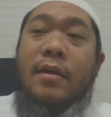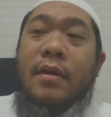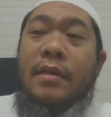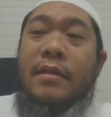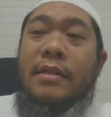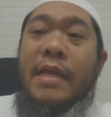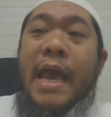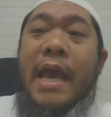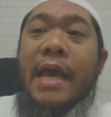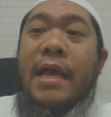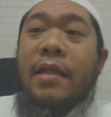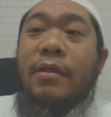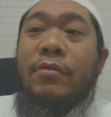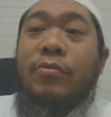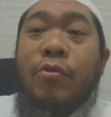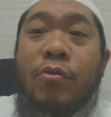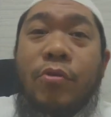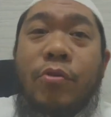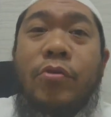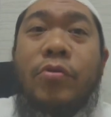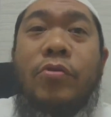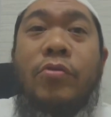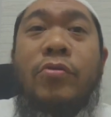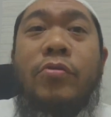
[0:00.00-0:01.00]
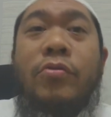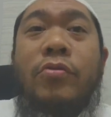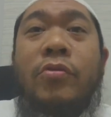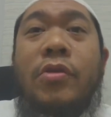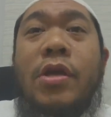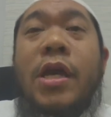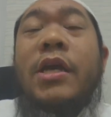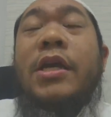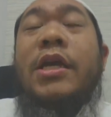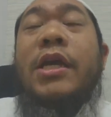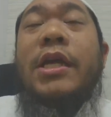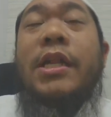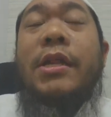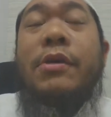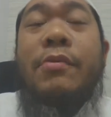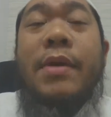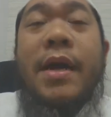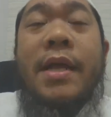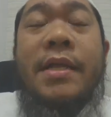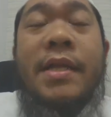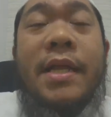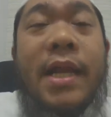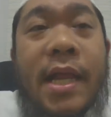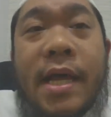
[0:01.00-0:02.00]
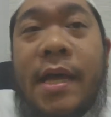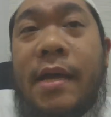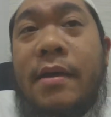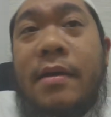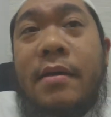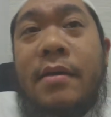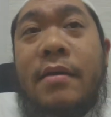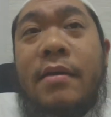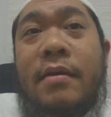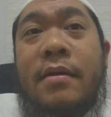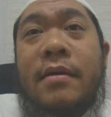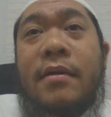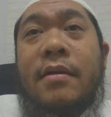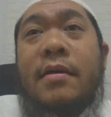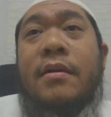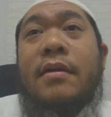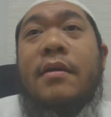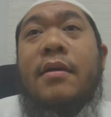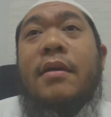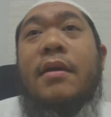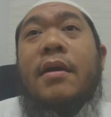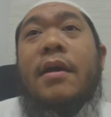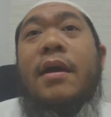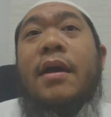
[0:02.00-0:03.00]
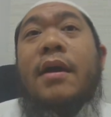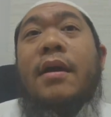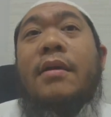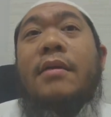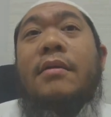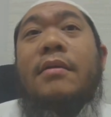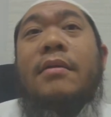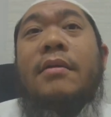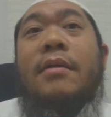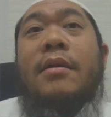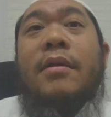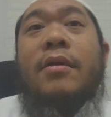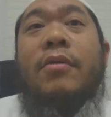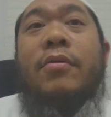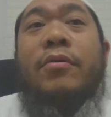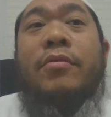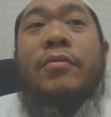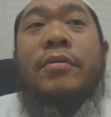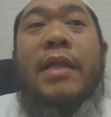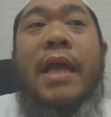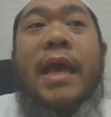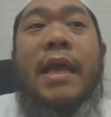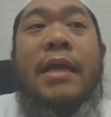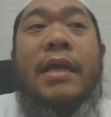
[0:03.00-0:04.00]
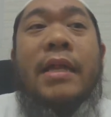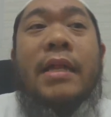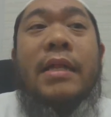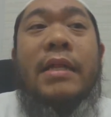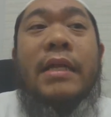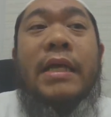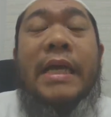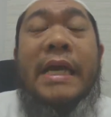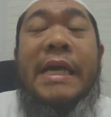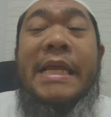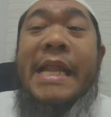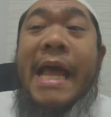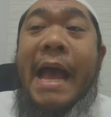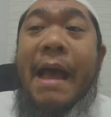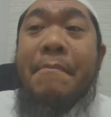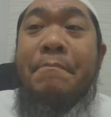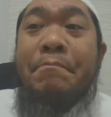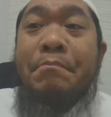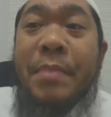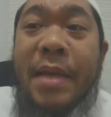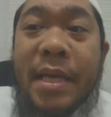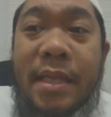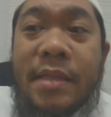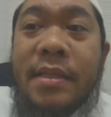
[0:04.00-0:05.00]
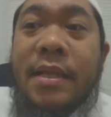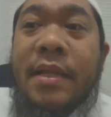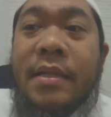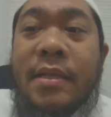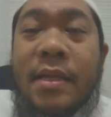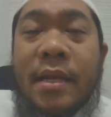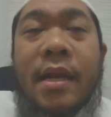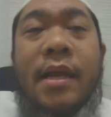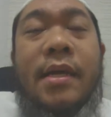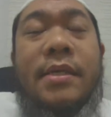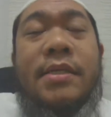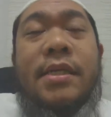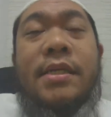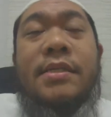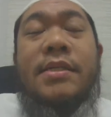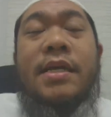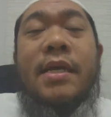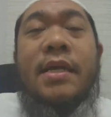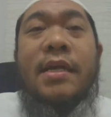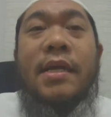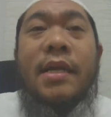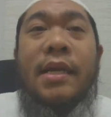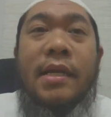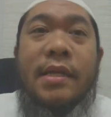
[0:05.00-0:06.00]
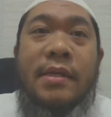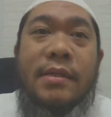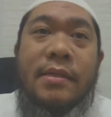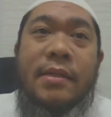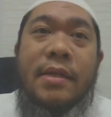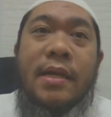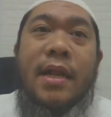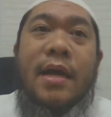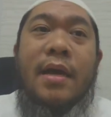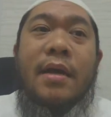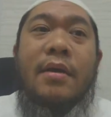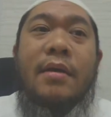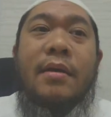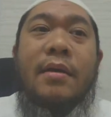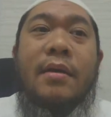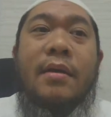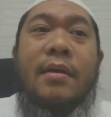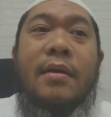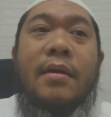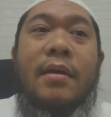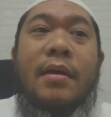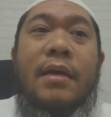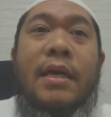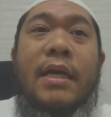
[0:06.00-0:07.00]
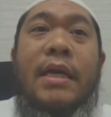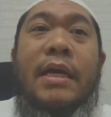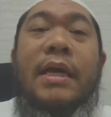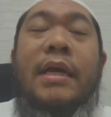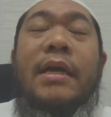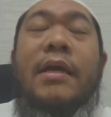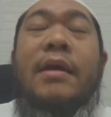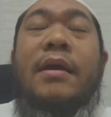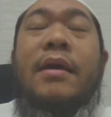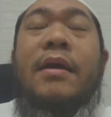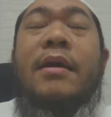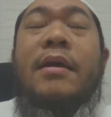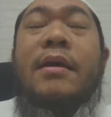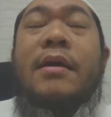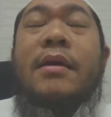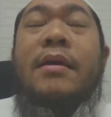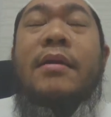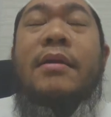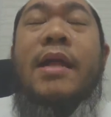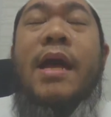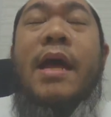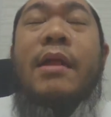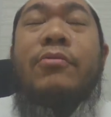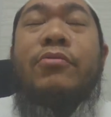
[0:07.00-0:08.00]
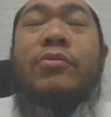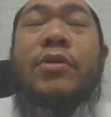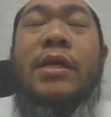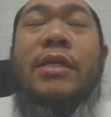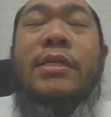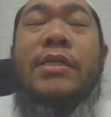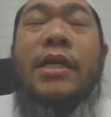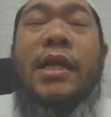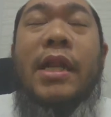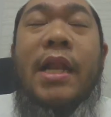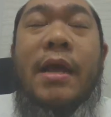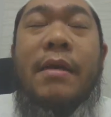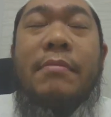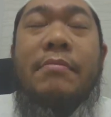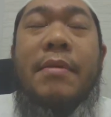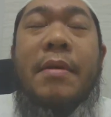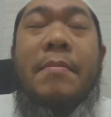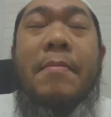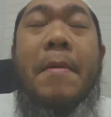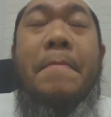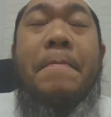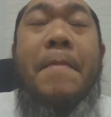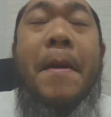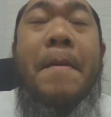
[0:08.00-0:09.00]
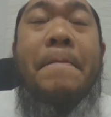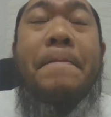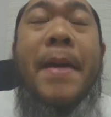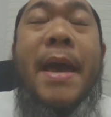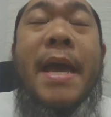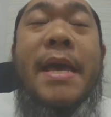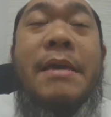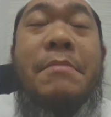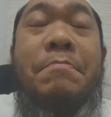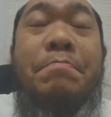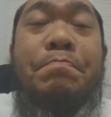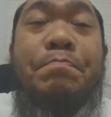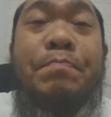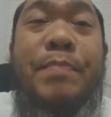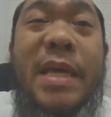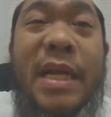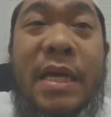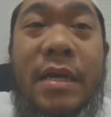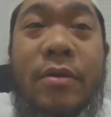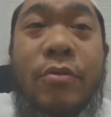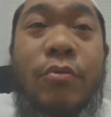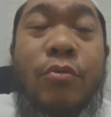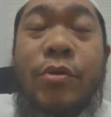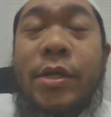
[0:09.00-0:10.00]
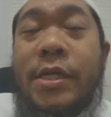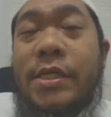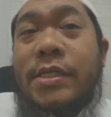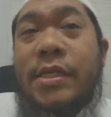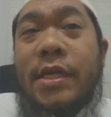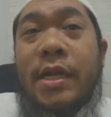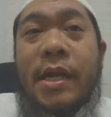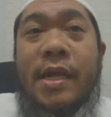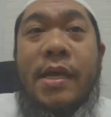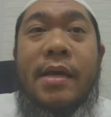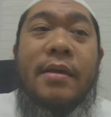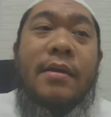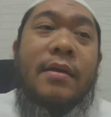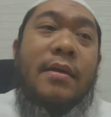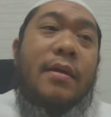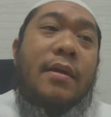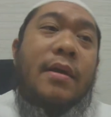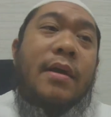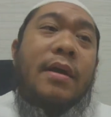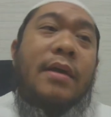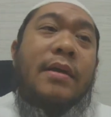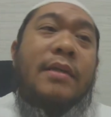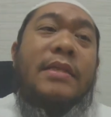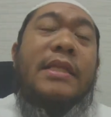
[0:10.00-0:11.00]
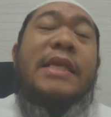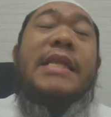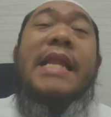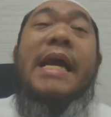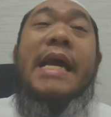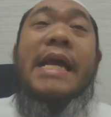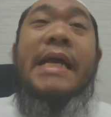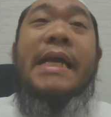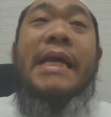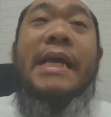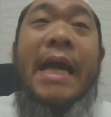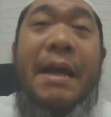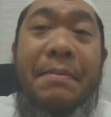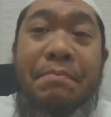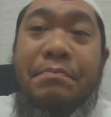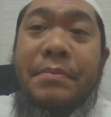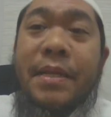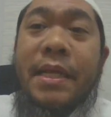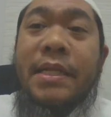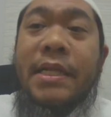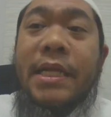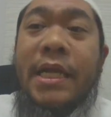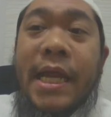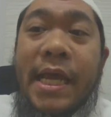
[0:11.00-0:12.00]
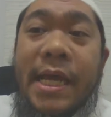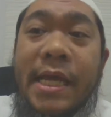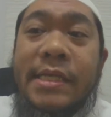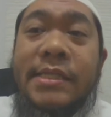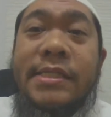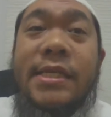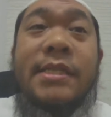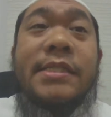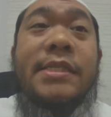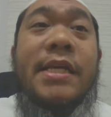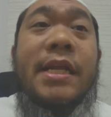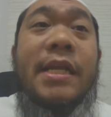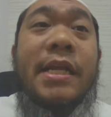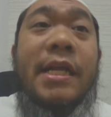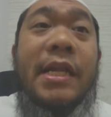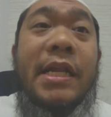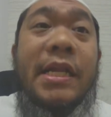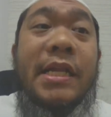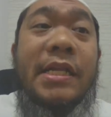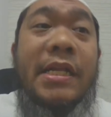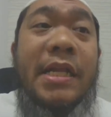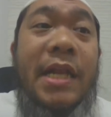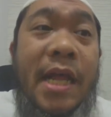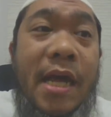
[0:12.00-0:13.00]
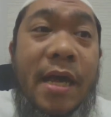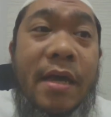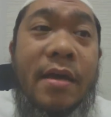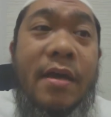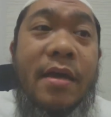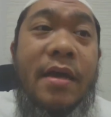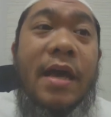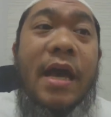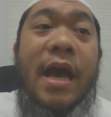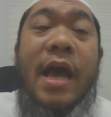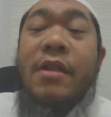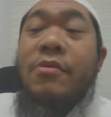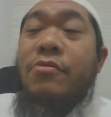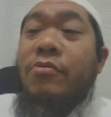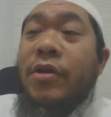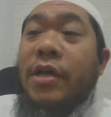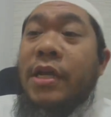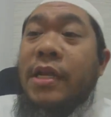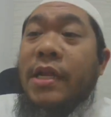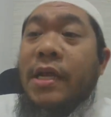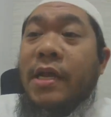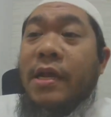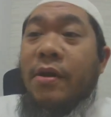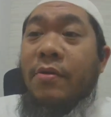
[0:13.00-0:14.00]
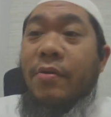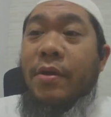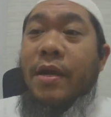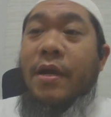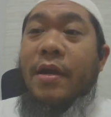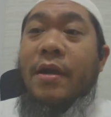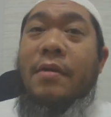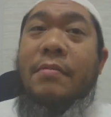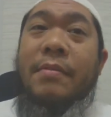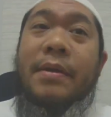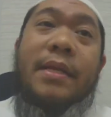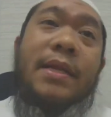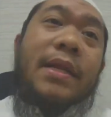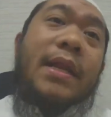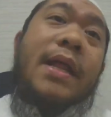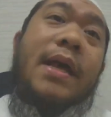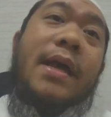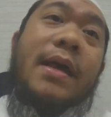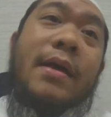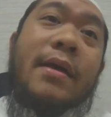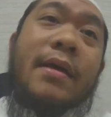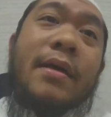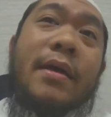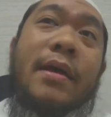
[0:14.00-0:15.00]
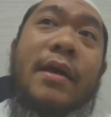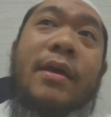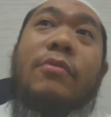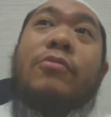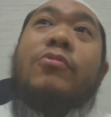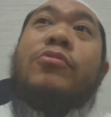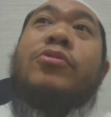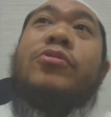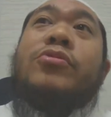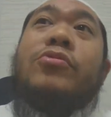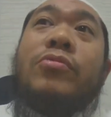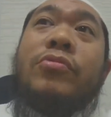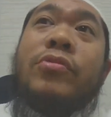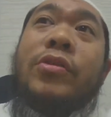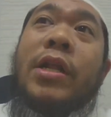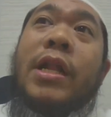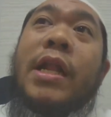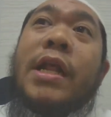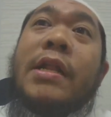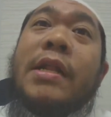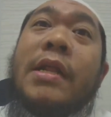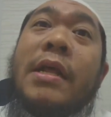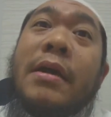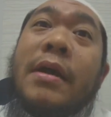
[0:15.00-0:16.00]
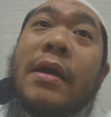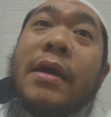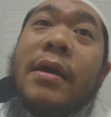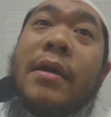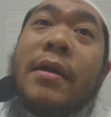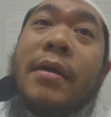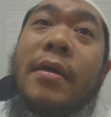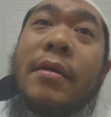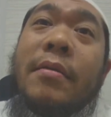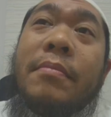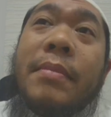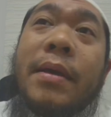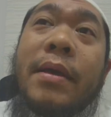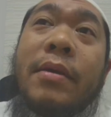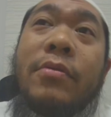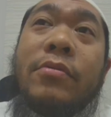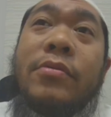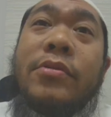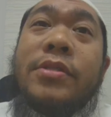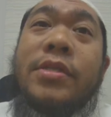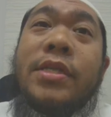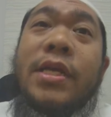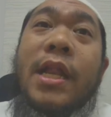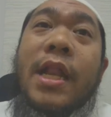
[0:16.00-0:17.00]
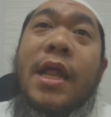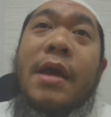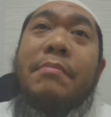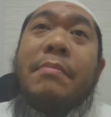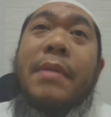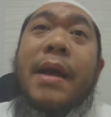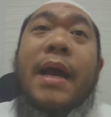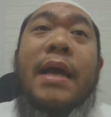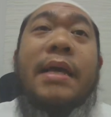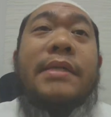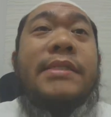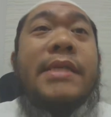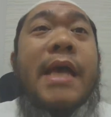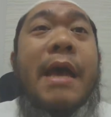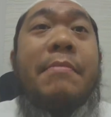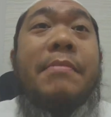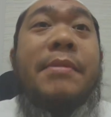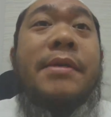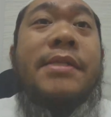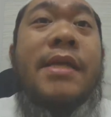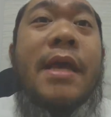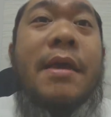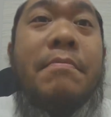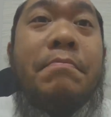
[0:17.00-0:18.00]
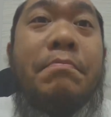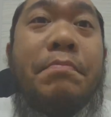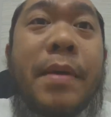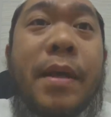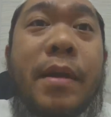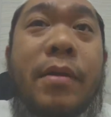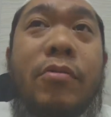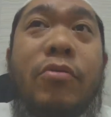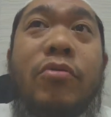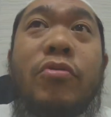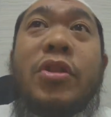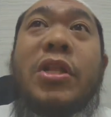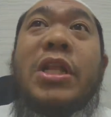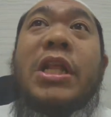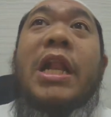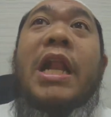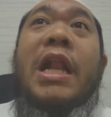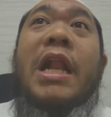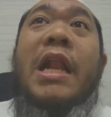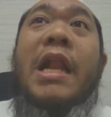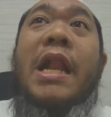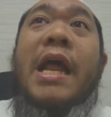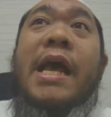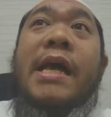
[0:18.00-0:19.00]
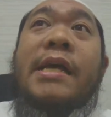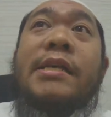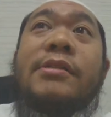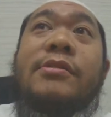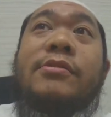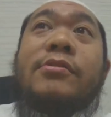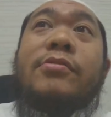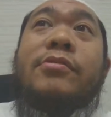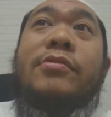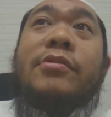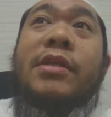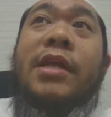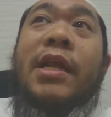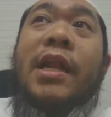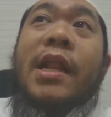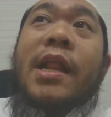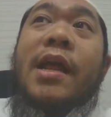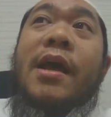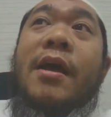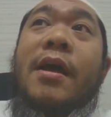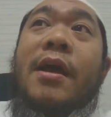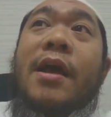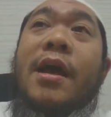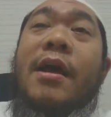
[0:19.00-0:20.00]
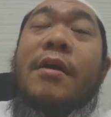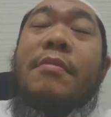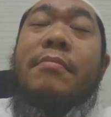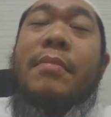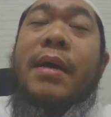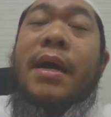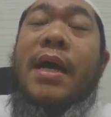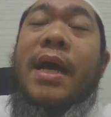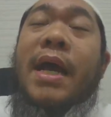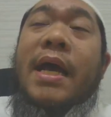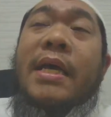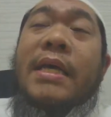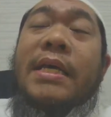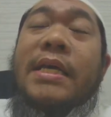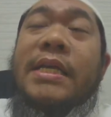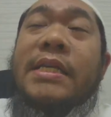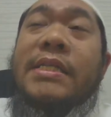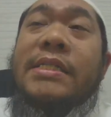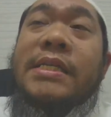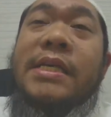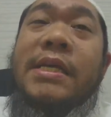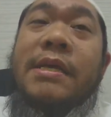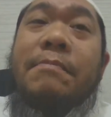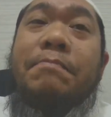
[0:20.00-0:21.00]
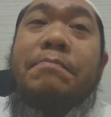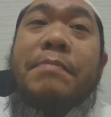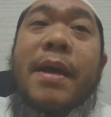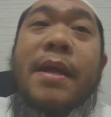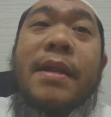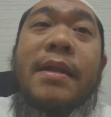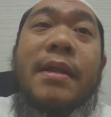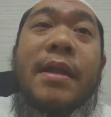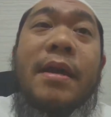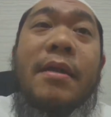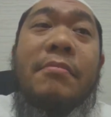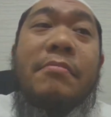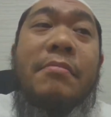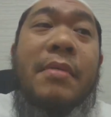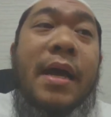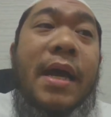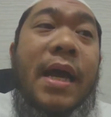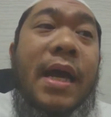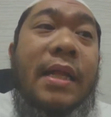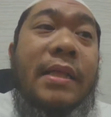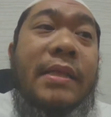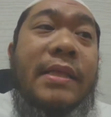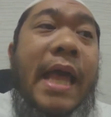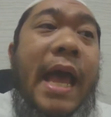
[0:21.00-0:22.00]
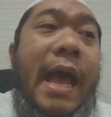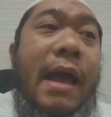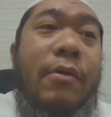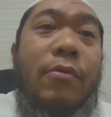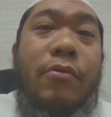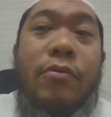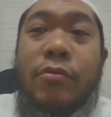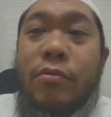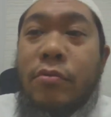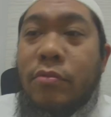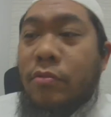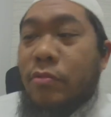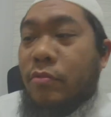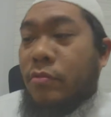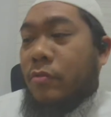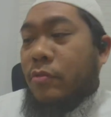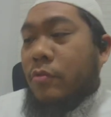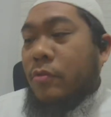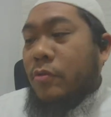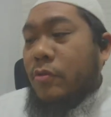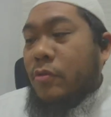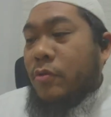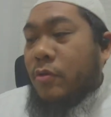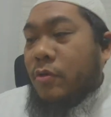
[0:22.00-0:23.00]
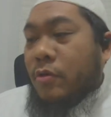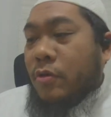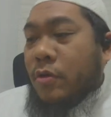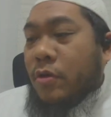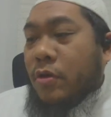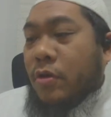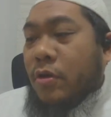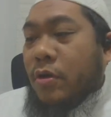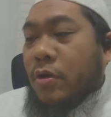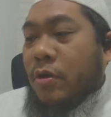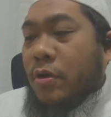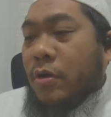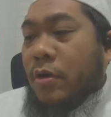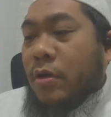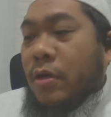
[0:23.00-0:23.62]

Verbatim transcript: Dahil doon, ang ginawa nila, ha, dahil inamin na nila sa sarili nila Iya, na ano na sila, mapapaimpirno na sila. Ha? Tinanggap na nila yan sa sarili nila. Anong ginagawa na naman nila? Gusto nila ng meron sila makasama sa impirno, nilalaso nila ang mga isipan ng mga tao. Ha?